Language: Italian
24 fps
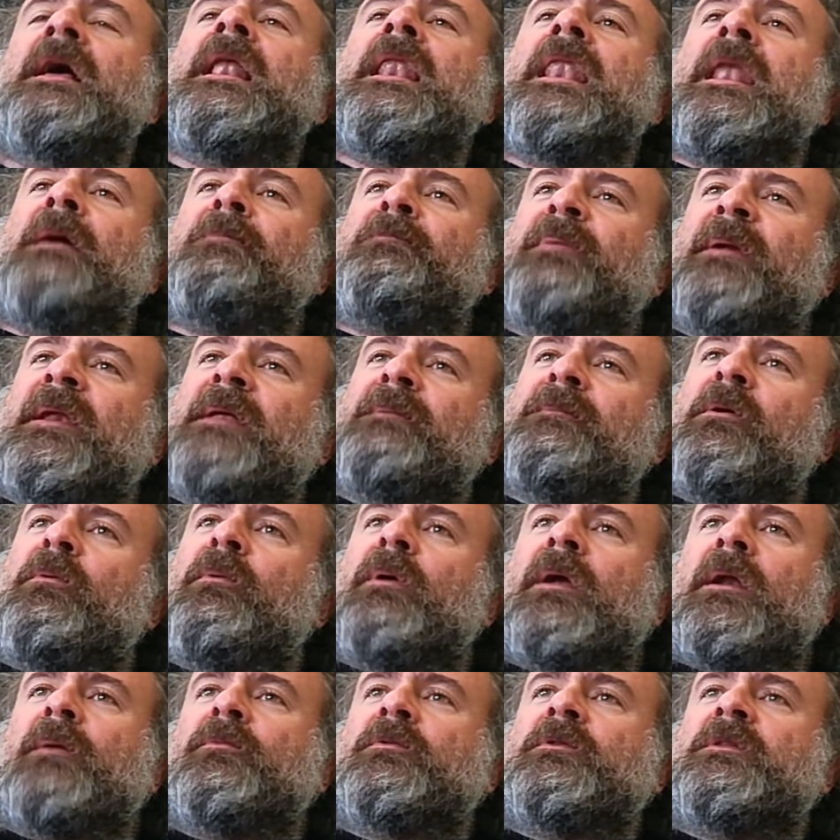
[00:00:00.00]
La prima
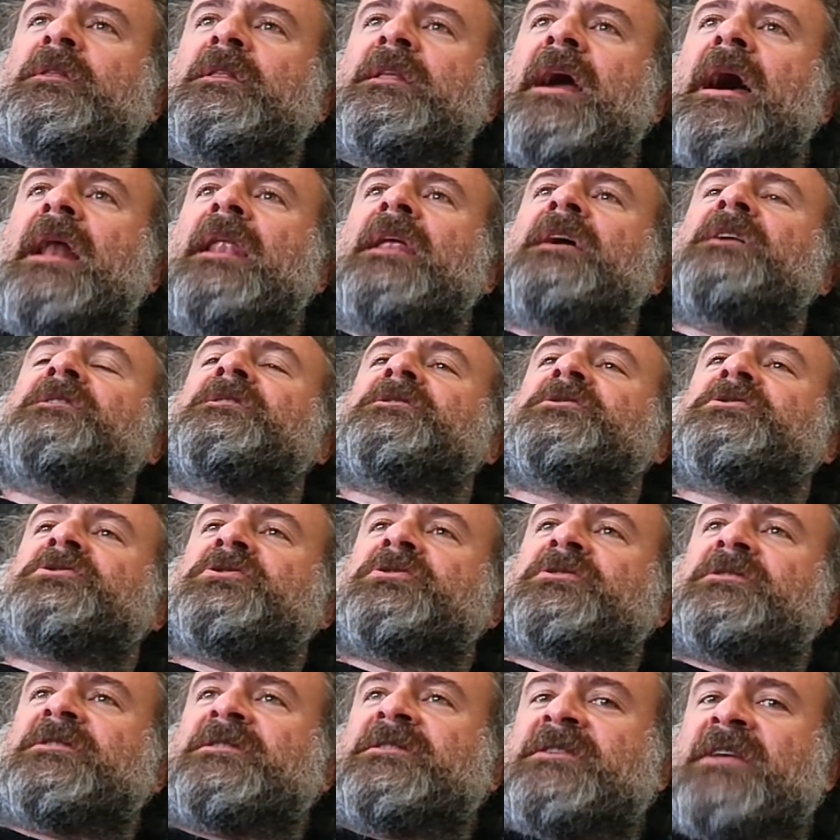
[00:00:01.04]
guerra mondiale
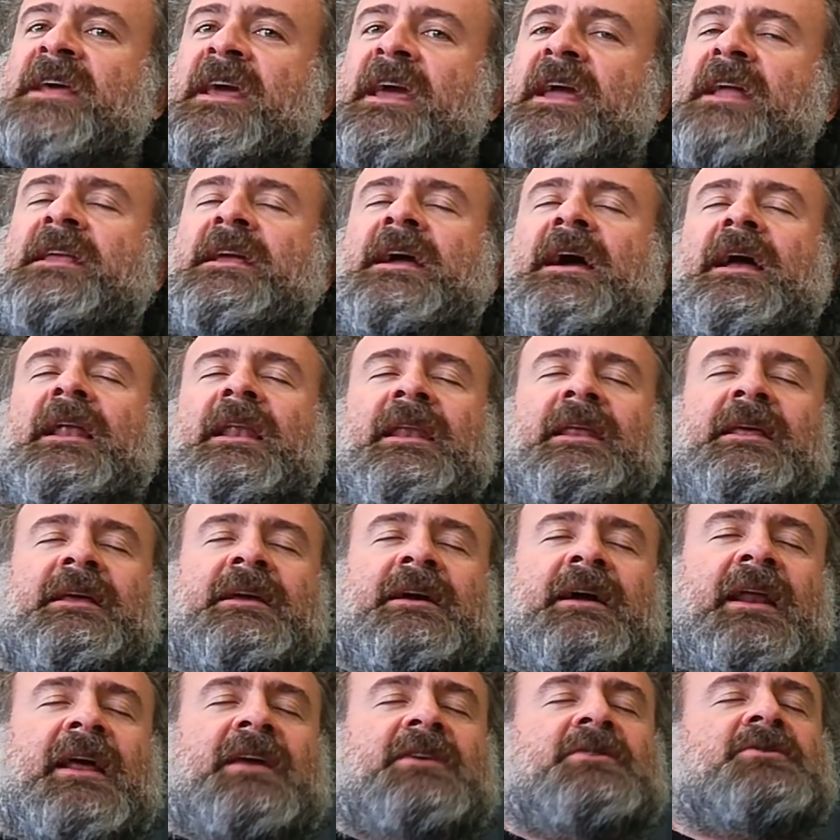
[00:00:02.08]
segna
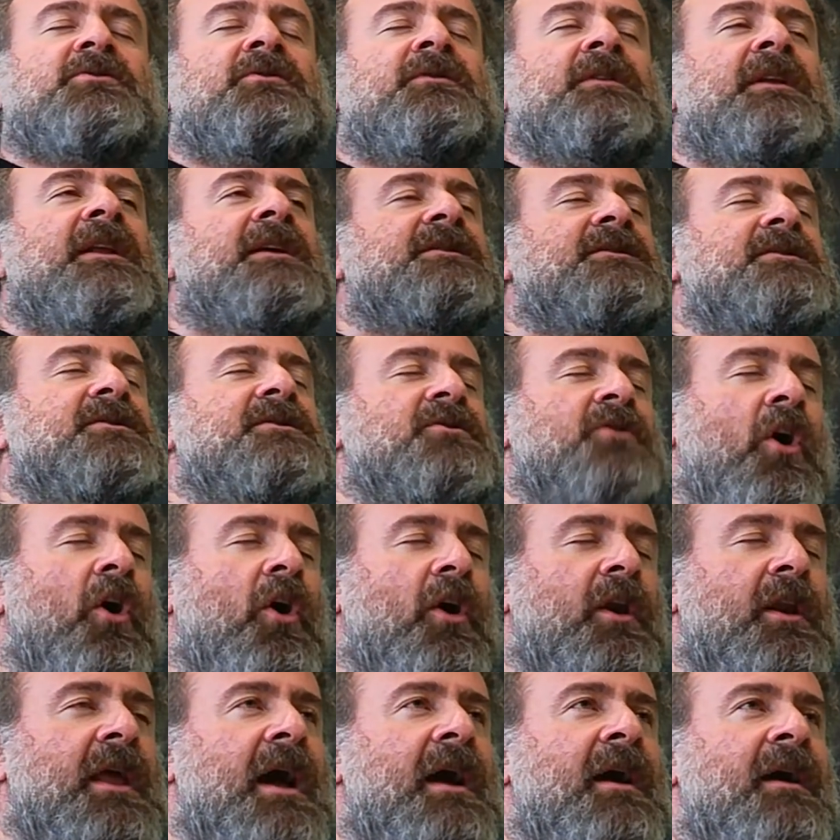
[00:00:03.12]
l'ingresso nella
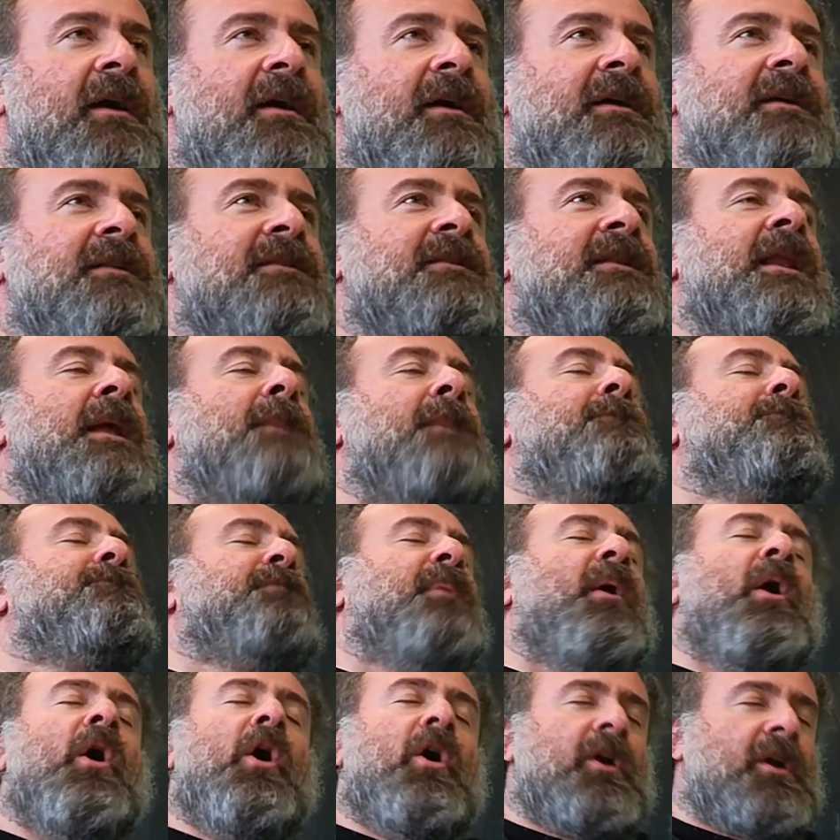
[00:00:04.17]
storia dalla
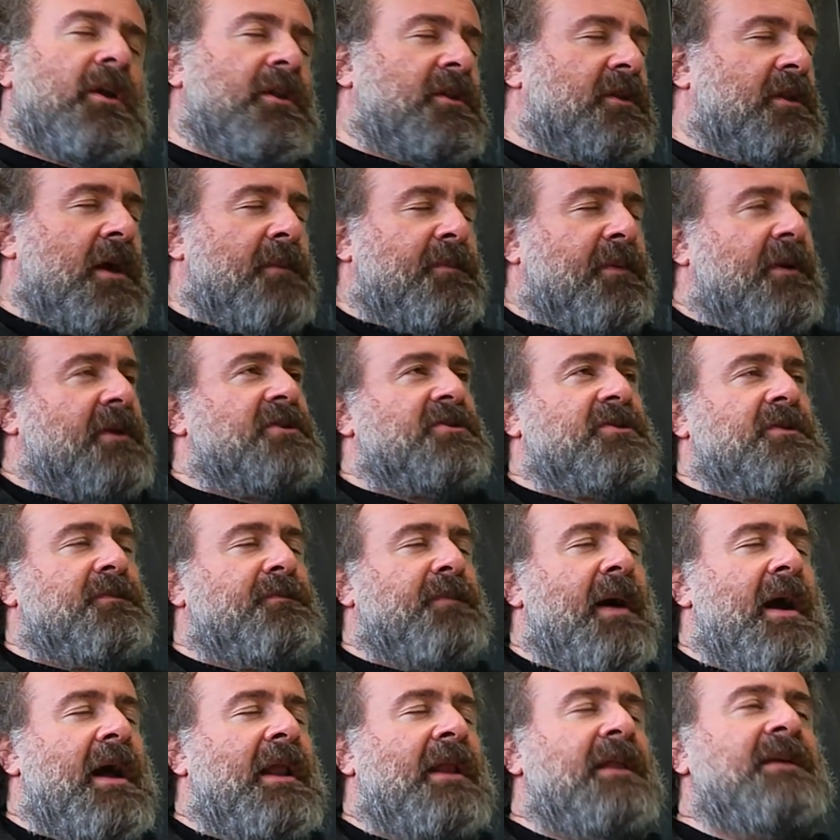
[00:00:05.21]
porta
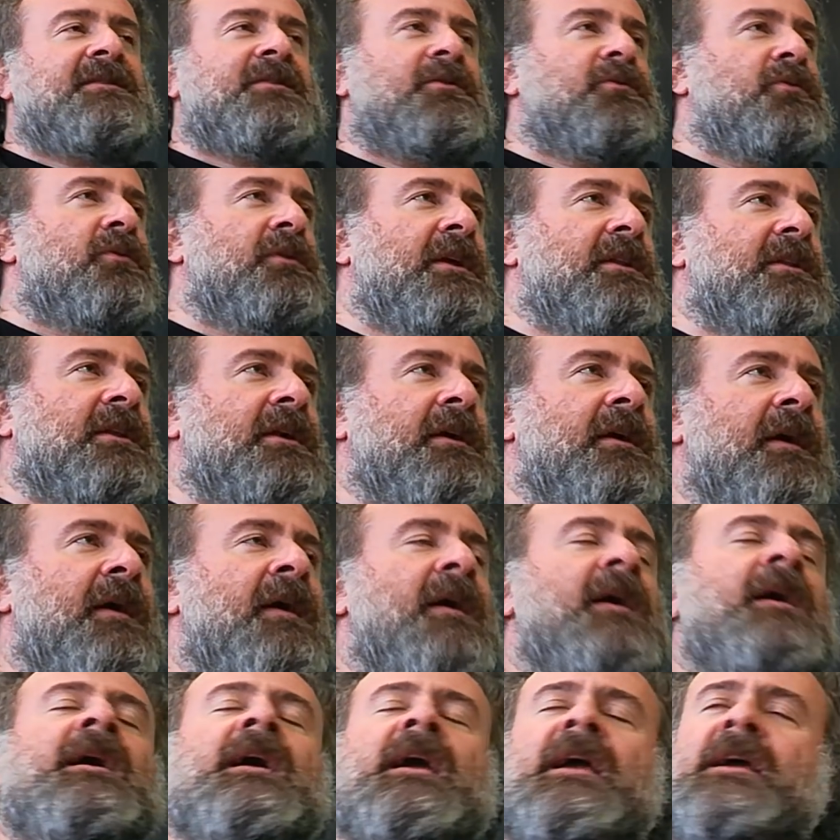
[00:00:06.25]
principale degli Stati Uniti
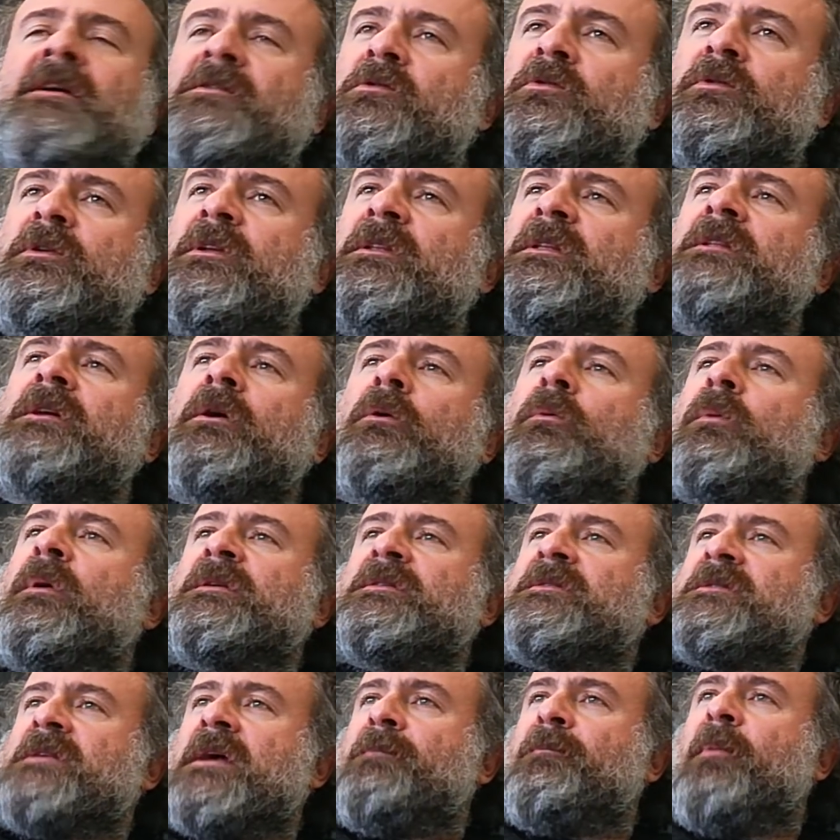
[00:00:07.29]
esonati da
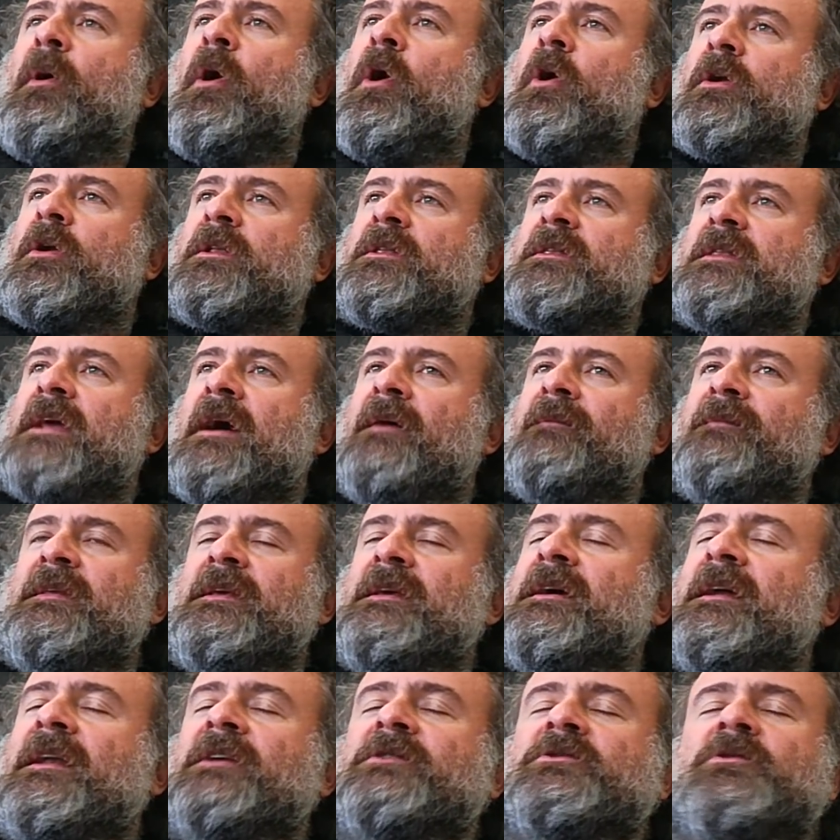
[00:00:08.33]
questa porta
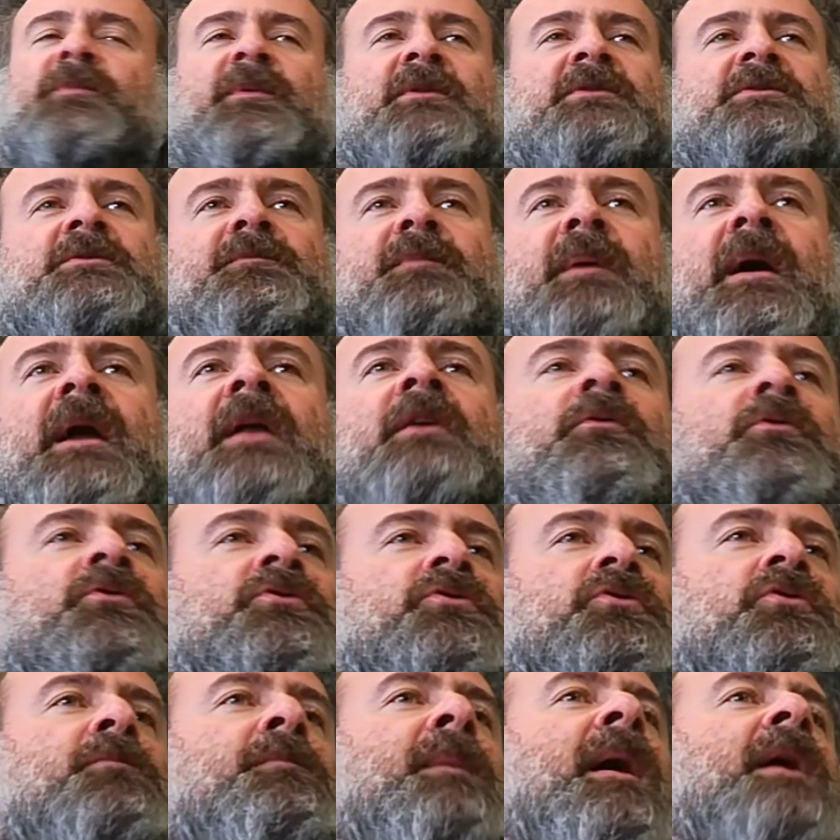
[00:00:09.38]
d'ingresso principale non
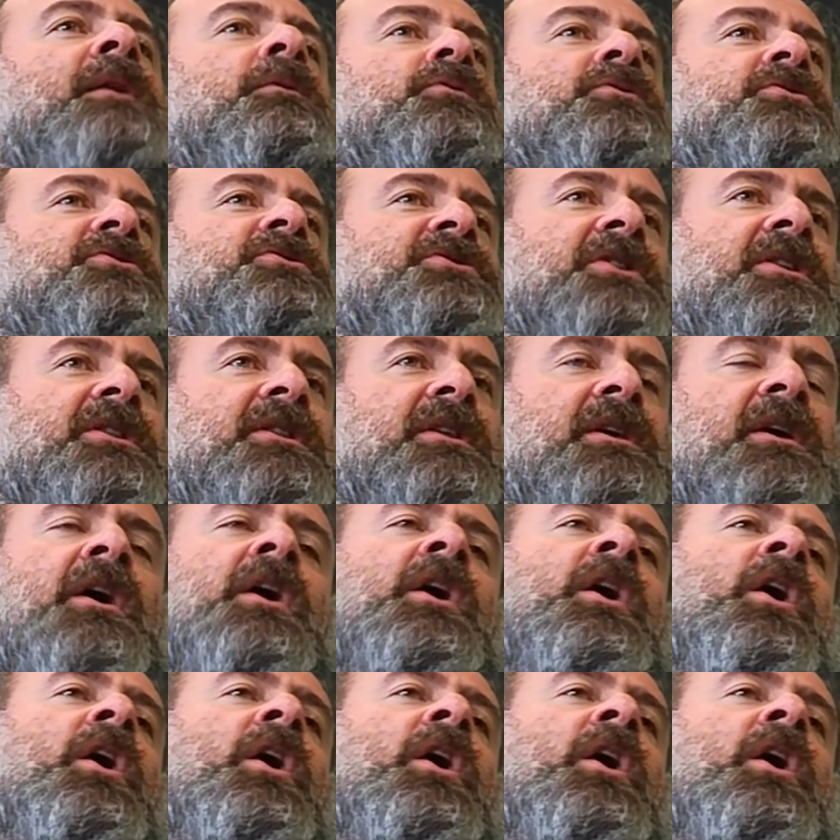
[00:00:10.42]
sono mai usciti.